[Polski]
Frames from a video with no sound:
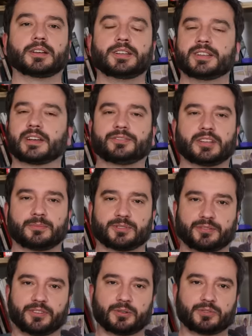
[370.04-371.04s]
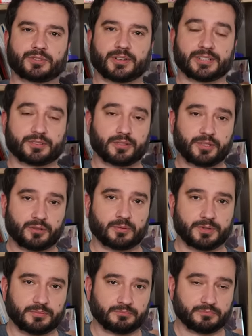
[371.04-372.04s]
I ja wiem, że wielu z was go nie
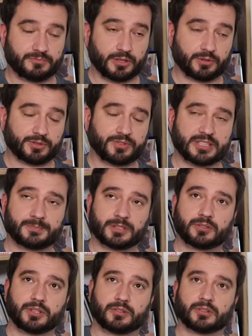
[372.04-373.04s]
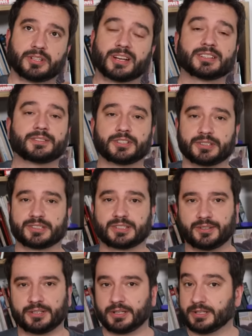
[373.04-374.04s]
lubi, wielu z was ma do niego negatywne
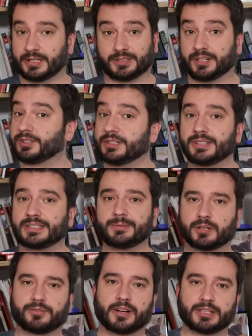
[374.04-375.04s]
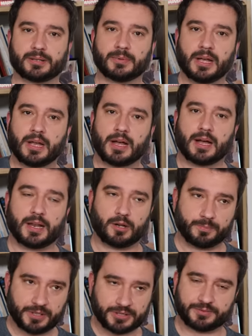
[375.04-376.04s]
nastawienie, ja też nie jestem jego fanem, ale
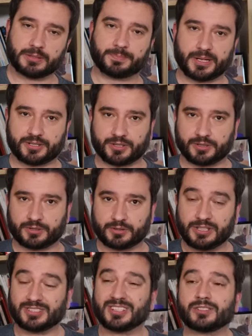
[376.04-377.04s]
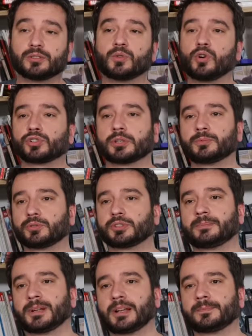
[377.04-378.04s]
obiektywnie patrząc, jest jedyną osobą,
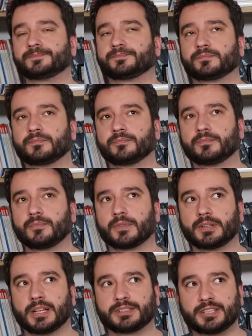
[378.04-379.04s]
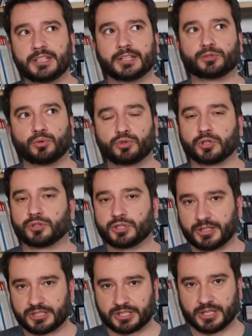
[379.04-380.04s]
która ma na tyle dużo
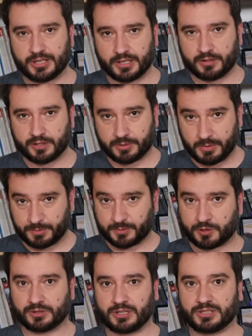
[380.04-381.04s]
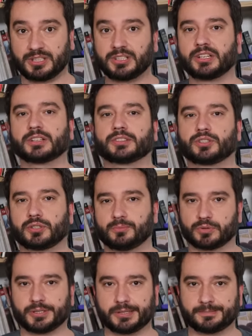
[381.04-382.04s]
doświadczenia, żeby posprzątać ten gigantyczny
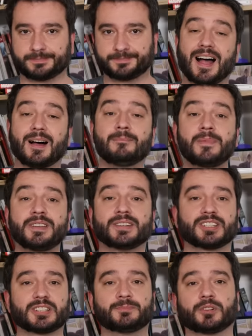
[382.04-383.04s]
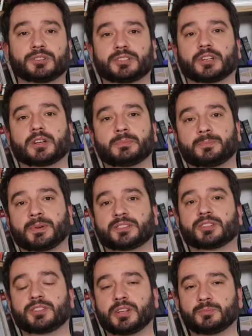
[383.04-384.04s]
burdel. A my jesteśmy od tego, by
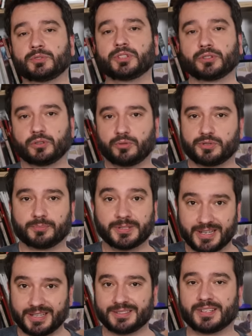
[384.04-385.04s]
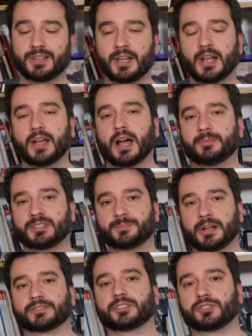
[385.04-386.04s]
patrzeć jemu, jego ludziom na ręce, aby
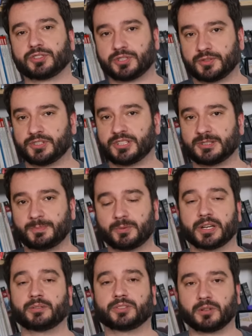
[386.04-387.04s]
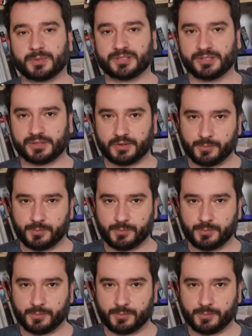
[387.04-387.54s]
sprawdzać, czy rzeczywiście spełniają te obietnice